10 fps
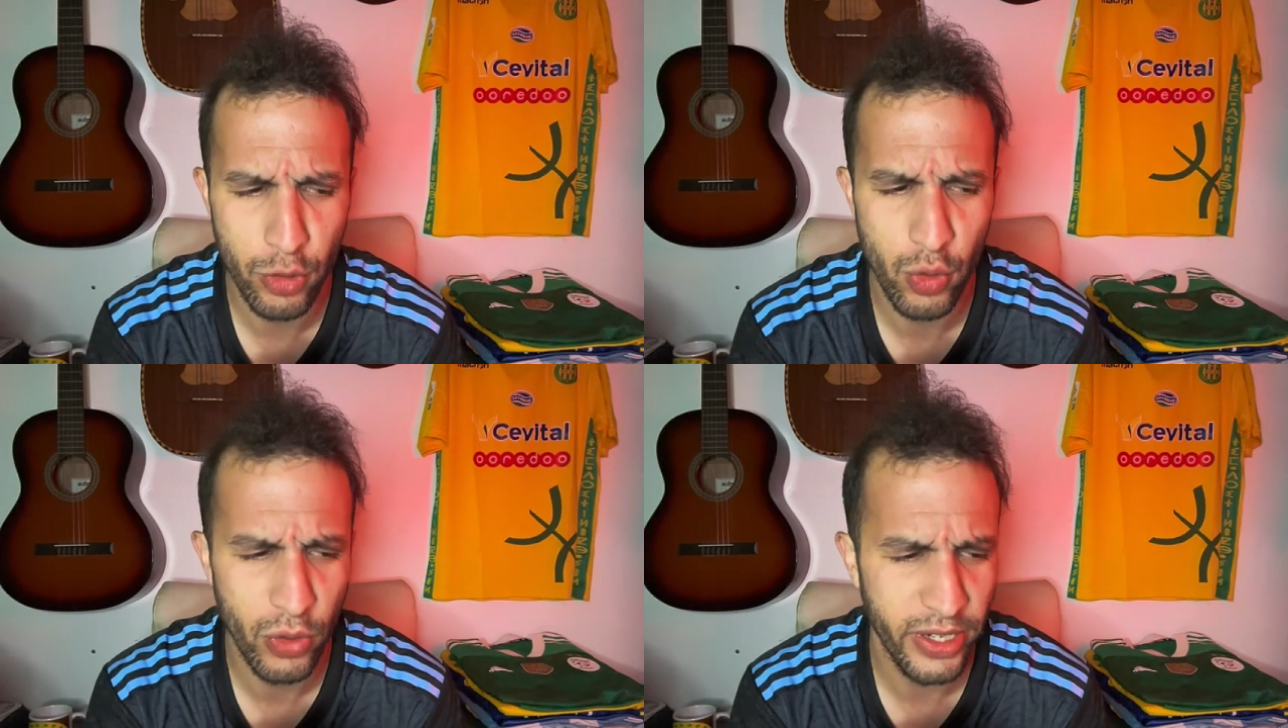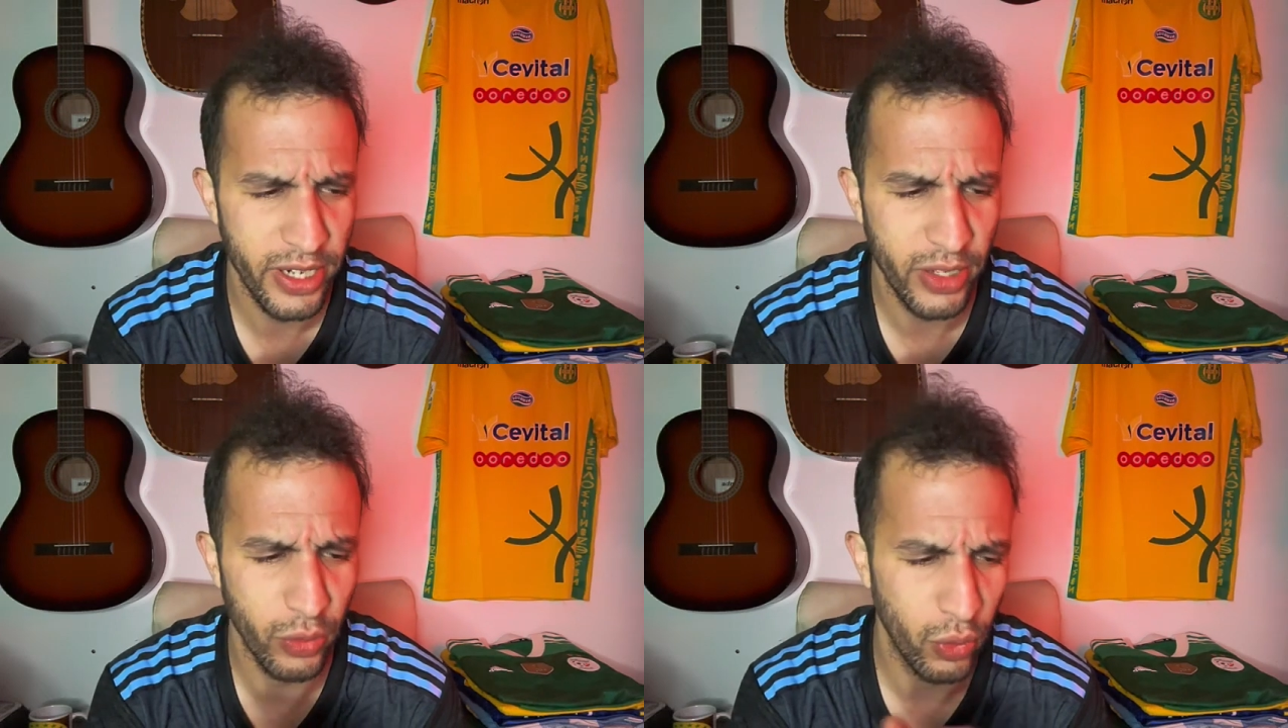
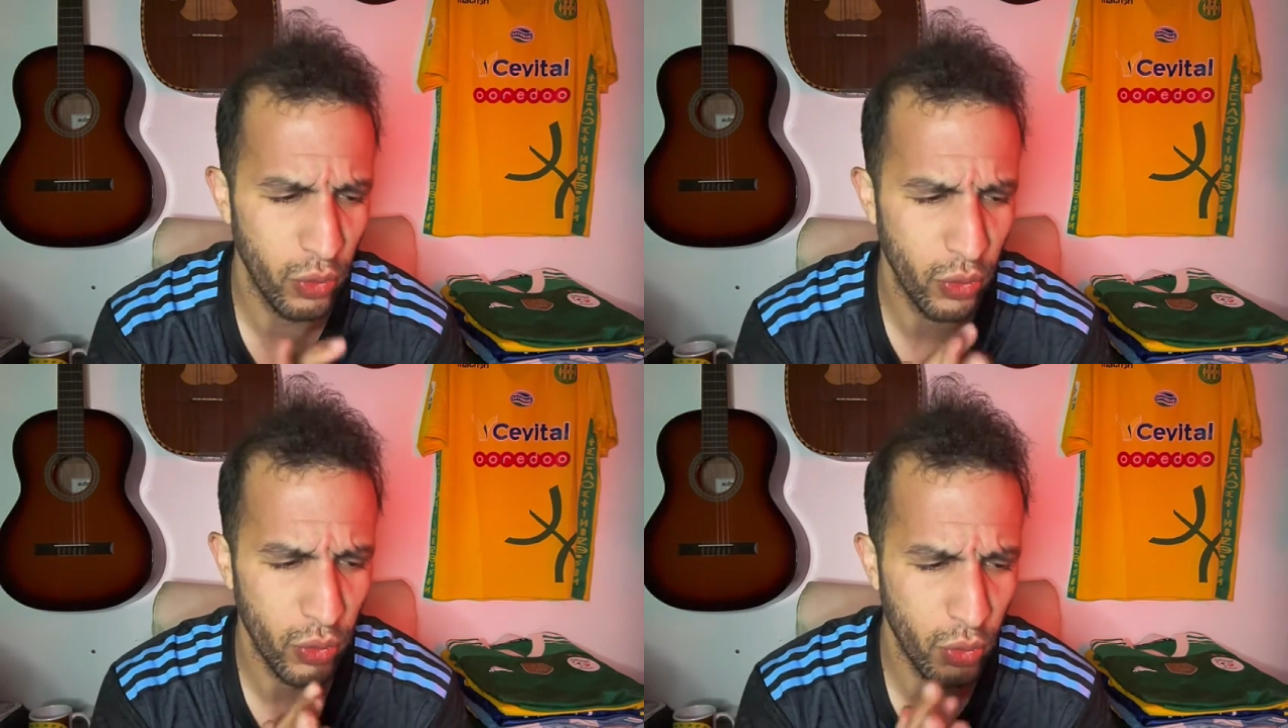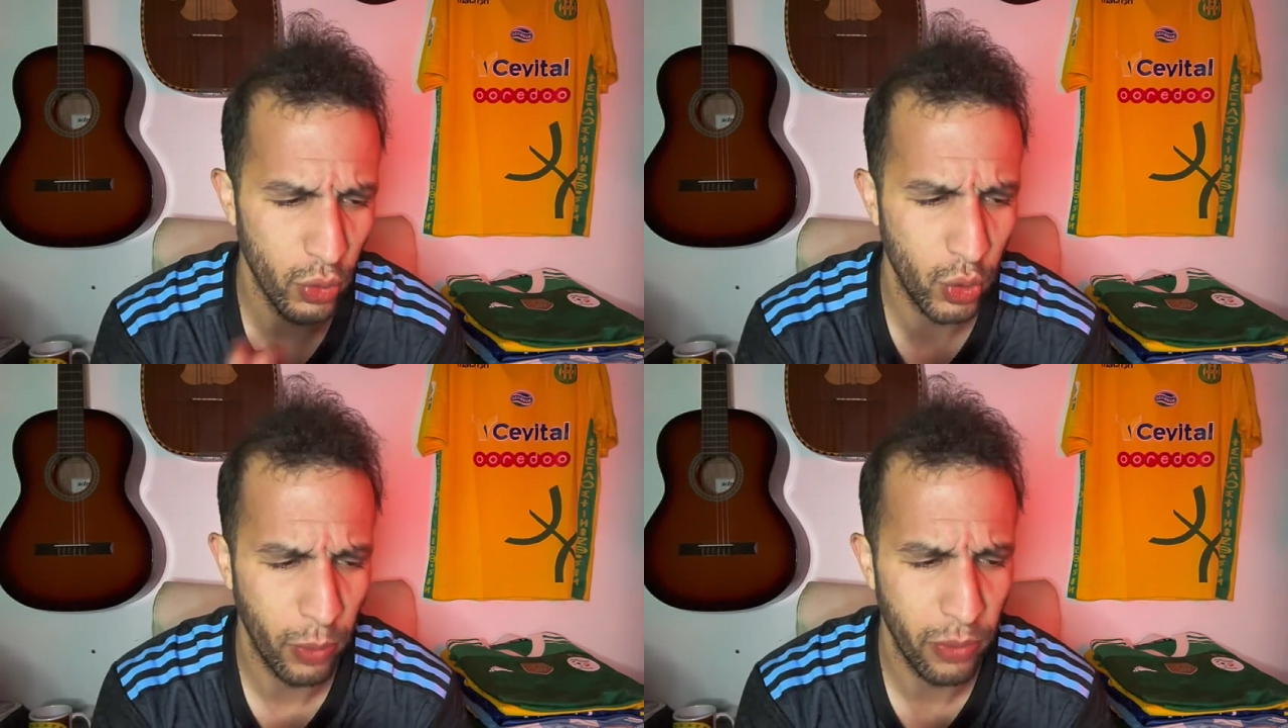journée de,
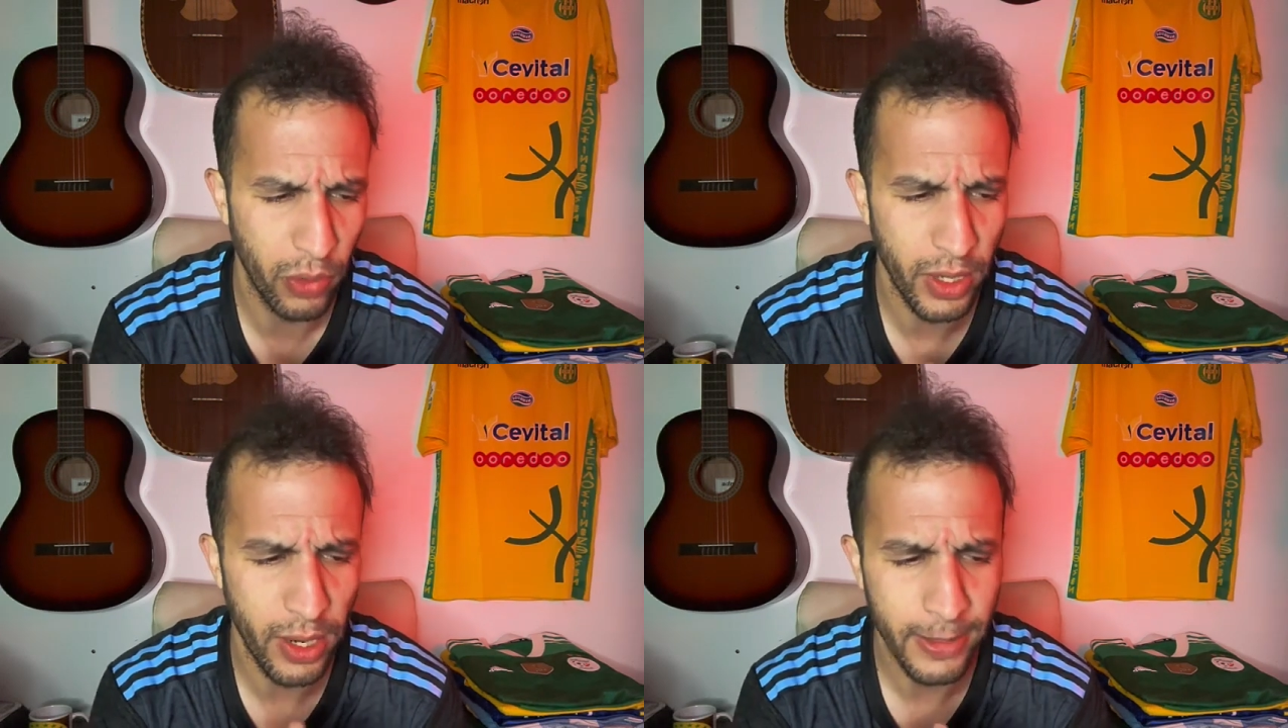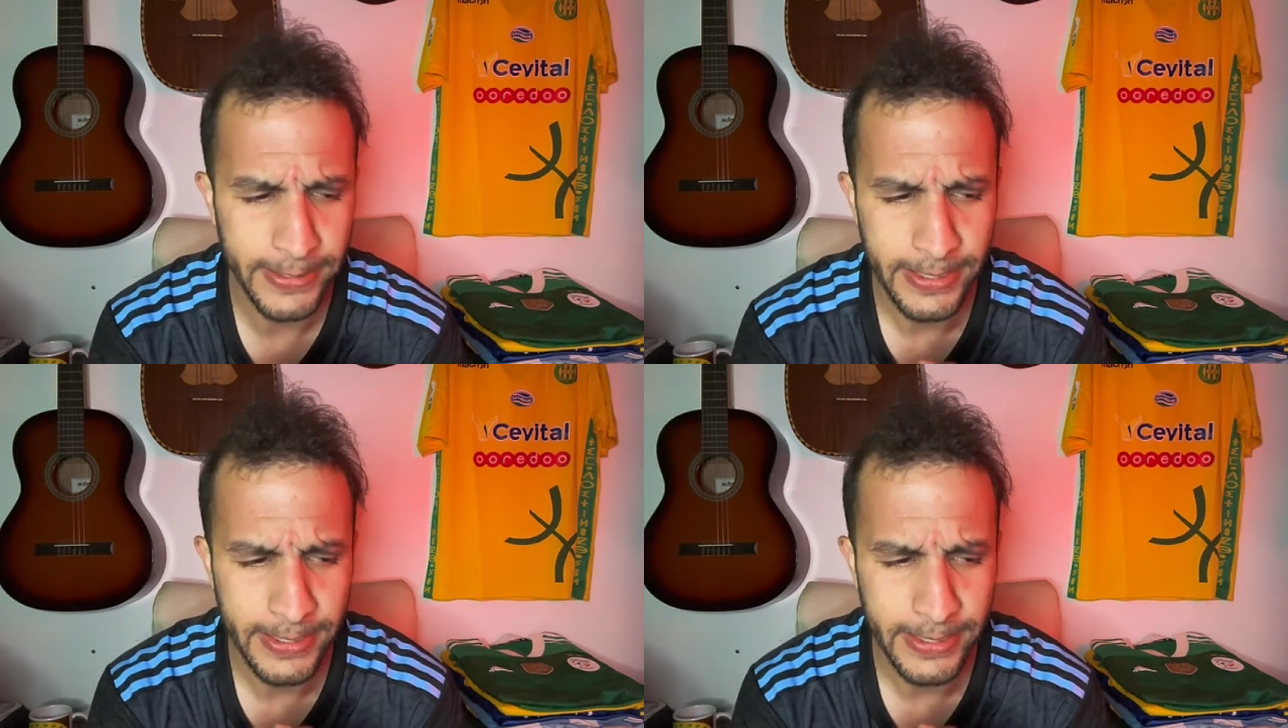championnat